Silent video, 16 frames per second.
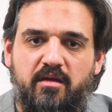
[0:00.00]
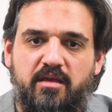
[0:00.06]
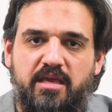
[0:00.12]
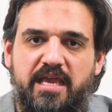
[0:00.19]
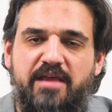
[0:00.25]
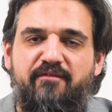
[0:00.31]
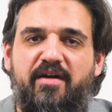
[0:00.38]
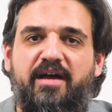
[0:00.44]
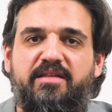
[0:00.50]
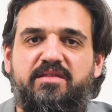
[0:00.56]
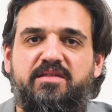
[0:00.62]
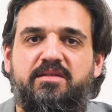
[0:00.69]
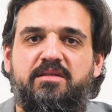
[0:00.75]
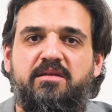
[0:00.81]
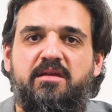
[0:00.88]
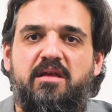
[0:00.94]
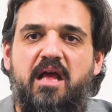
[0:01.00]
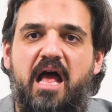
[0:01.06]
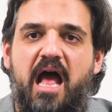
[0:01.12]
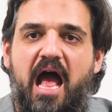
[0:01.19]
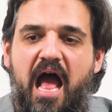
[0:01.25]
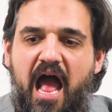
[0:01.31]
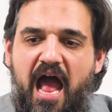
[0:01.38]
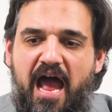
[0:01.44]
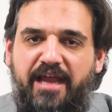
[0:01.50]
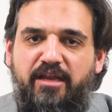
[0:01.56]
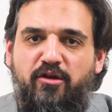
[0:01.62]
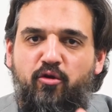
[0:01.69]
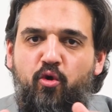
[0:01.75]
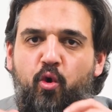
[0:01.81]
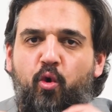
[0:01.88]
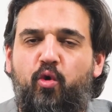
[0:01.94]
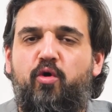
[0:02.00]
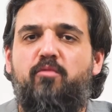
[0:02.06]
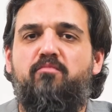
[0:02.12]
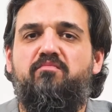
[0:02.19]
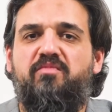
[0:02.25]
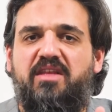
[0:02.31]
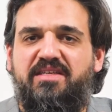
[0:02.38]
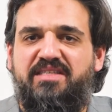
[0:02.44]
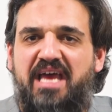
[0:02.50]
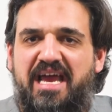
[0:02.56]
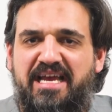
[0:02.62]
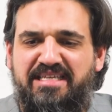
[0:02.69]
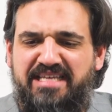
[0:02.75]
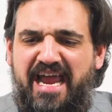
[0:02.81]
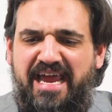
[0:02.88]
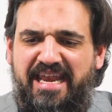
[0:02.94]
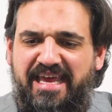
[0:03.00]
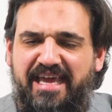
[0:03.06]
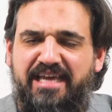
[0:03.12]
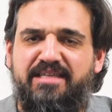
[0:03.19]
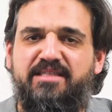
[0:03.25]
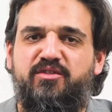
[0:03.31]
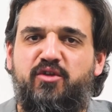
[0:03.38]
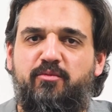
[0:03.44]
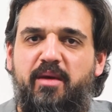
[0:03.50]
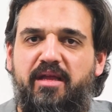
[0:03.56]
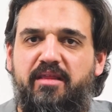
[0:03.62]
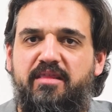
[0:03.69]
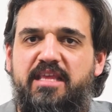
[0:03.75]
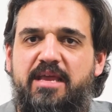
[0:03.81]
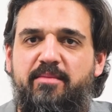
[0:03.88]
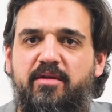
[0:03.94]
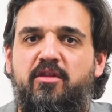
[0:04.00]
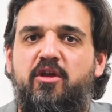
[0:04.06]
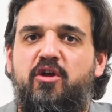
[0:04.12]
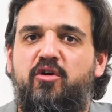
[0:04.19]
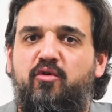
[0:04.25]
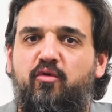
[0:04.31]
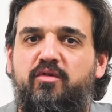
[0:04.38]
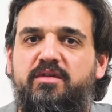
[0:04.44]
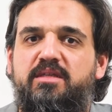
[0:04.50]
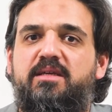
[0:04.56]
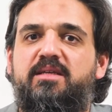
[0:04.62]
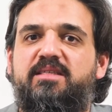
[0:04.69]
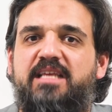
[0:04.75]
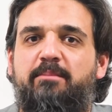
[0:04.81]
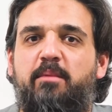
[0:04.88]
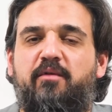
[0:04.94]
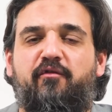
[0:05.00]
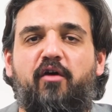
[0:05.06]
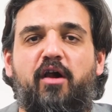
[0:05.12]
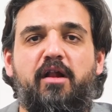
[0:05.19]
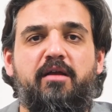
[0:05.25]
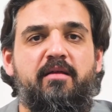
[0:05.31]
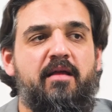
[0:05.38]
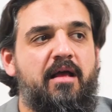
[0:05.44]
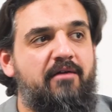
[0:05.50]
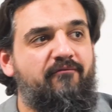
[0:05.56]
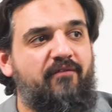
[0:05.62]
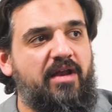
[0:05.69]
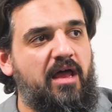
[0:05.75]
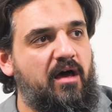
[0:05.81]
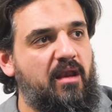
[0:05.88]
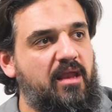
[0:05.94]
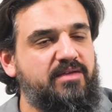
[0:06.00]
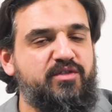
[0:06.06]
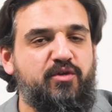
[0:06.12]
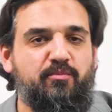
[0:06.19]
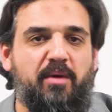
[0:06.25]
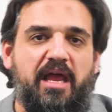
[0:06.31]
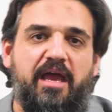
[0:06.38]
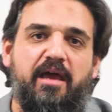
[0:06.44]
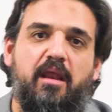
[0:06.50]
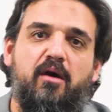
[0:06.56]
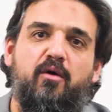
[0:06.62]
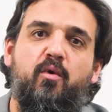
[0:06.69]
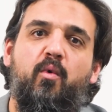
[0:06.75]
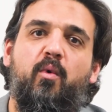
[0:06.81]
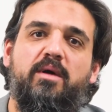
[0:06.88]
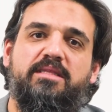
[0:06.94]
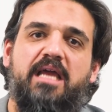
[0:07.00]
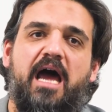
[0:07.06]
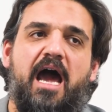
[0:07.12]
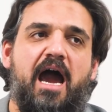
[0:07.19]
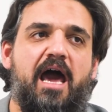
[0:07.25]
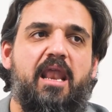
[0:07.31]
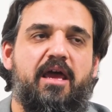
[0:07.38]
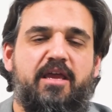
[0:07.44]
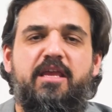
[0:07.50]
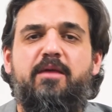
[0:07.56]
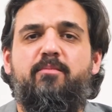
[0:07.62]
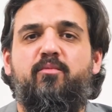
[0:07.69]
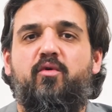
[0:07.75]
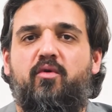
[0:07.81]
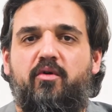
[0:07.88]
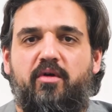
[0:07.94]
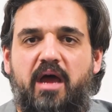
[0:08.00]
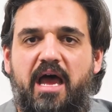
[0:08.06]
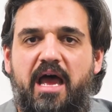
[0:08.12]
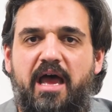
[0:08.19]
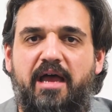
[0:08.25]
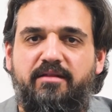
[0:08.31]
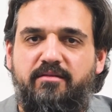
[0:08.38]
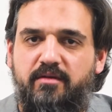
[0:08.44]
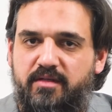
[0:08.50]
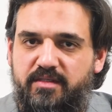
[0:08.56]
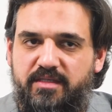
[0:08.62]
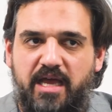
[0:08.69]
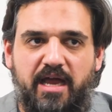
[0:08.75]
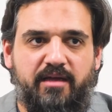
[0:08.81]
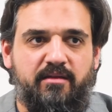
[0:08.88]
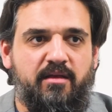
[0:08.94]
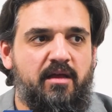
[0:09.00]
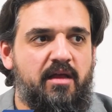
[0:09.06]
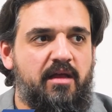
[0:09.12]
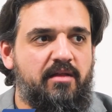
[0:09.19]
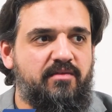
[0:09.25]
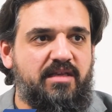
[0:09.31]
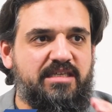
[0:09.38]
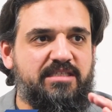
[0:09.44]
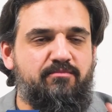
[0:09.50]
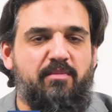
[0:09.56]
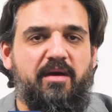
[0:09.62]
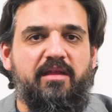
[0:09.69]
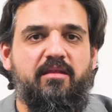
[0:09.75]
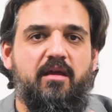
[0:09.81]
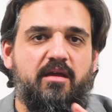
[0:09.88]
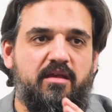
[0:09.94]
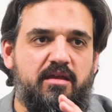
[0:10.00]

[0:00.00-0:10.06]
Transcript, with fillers: jeweils einen Hukum, das heißt eine Rechtsnorm entnehmen und dies dann befolgen, weil Allah subhanahu wa ta'ala im Koran sagt, dass man